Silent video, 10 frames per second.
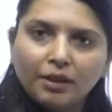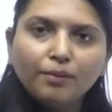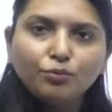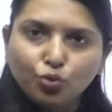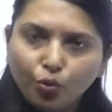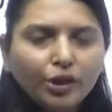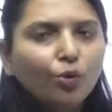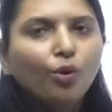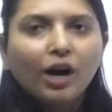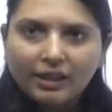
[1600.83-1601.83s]
मतलब जो
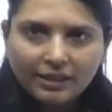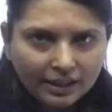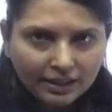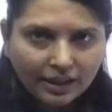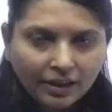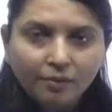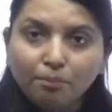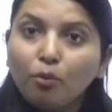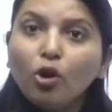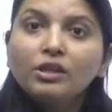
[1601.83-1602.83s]
ये उगाता था
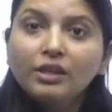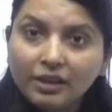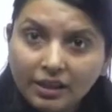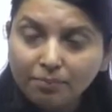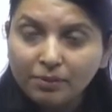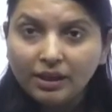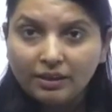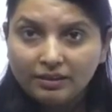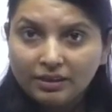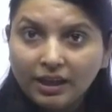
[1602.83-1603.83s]
बहुत गरीब
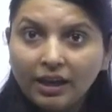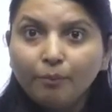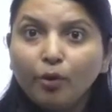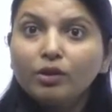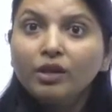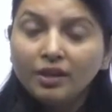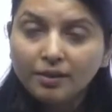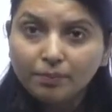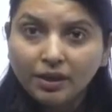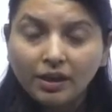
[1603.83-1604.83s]
था ठीक है बहुत
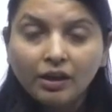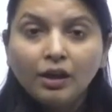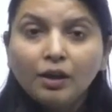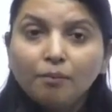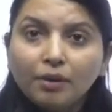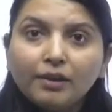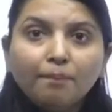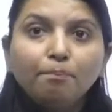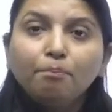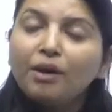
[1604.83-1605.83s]
गरीब था
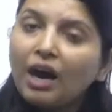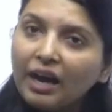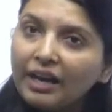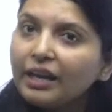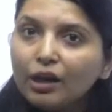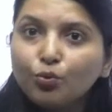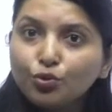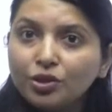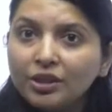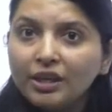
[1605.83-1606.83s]
मतलब खाने के लिए
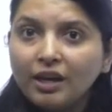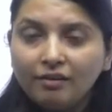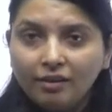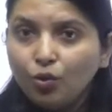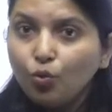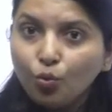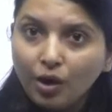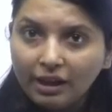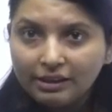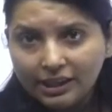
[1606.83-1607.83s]
कुछ नहीं था
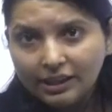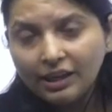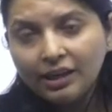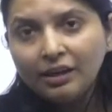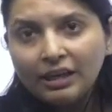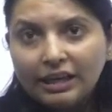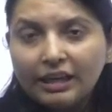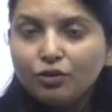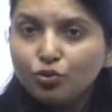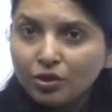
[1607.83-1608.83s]
उगाता था
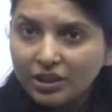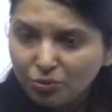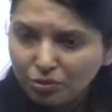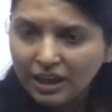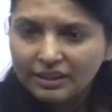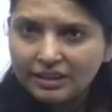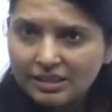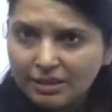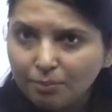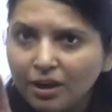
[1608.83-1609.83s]
लेकिन जो ये उगाता
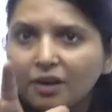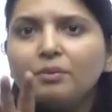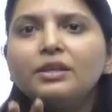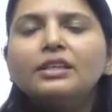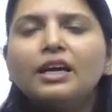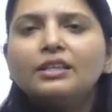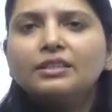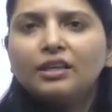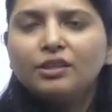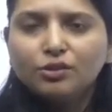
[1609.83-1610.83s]
था सब गड़बड़ी था
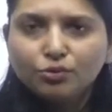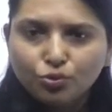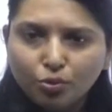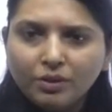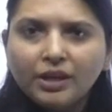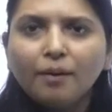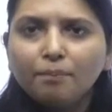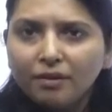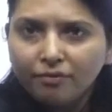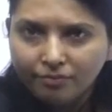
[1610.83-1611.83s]
इसका इसको जो भी
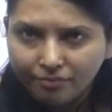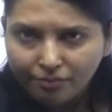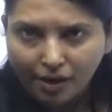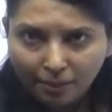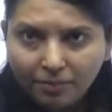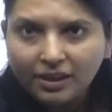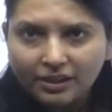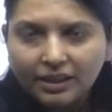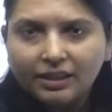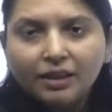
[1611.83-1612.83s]
अपना फार्म
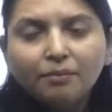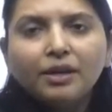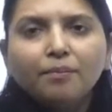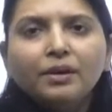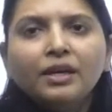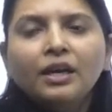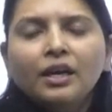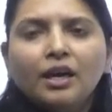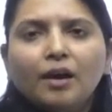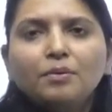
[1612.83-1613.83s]
करता था ना भी अपने
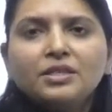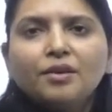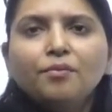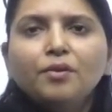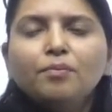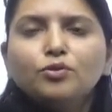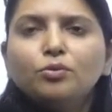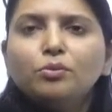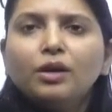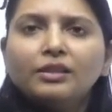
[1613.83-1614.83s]
अपने जमीन पे
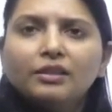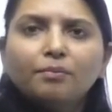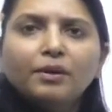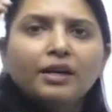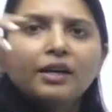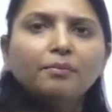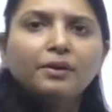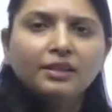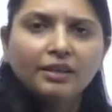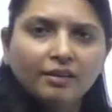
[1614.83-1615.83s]
जो भी उगाता था बड़ा
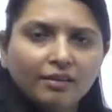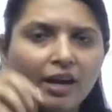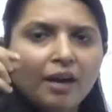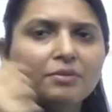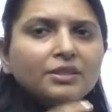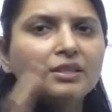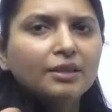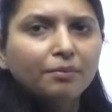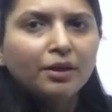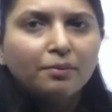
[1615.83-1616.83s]
गड़बड़ था काम इसका
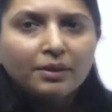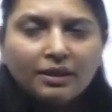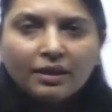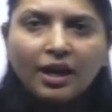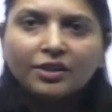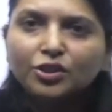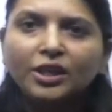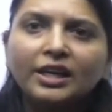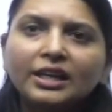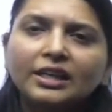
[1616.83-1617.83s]
सब गड़बड़ था
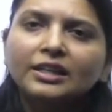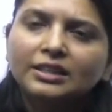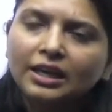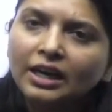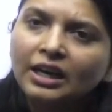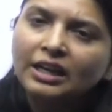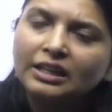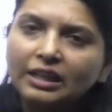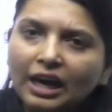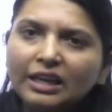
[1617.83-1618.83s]
अच्छे नहीं थे इसका
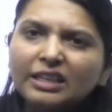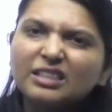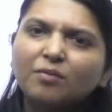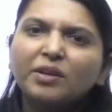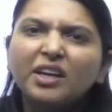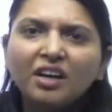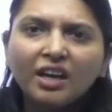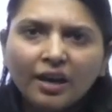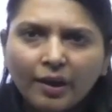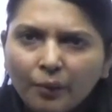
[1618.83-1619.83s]
दाले सब
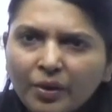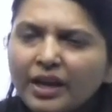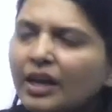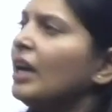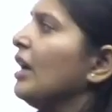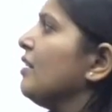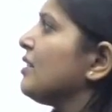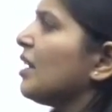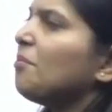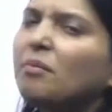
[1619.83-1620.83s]
कीड़े लगे हुए
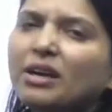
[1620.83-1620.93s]
इसके